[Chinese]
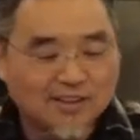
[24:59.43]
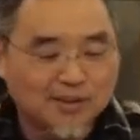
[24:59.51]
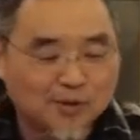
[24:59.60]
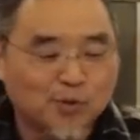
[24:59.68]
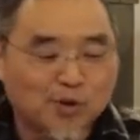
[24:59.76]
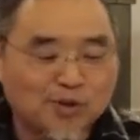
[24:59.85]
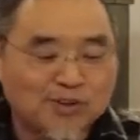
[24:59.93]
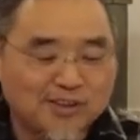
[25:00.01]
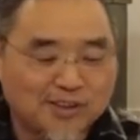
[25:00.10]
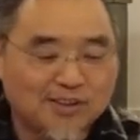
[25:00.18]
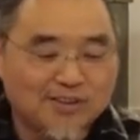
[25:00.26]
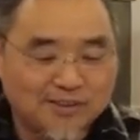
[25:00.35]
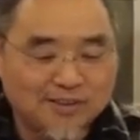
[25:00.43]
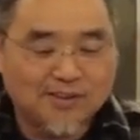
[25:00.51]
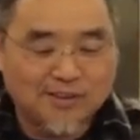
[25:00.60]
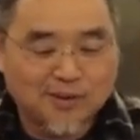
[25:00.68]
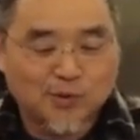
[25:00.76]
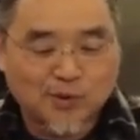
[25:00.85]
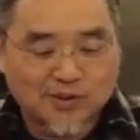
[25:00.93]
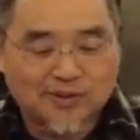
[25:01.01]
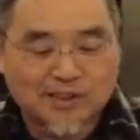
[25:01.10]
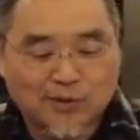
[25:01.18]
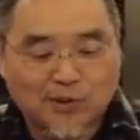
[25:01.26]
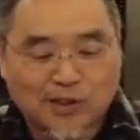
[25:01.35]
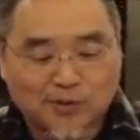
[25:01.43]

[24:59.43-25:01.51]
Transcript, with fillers: 有我有几个释经，说实在话，